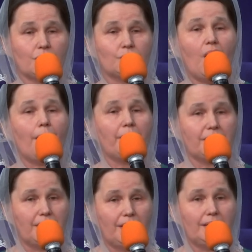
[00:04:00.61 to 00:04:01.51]
Что
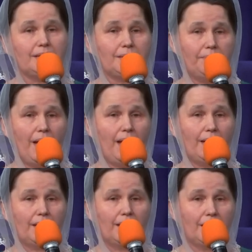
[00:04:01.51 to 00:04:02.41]
ободрило тебя
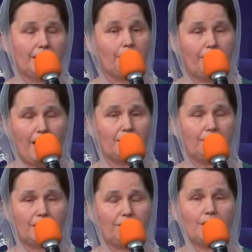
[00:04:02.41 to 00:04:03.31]
и
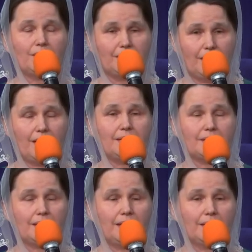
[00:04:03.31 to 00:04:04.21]
обрадовало твое
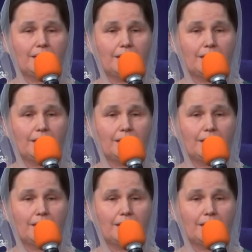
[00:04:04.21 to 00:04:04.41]
сердце?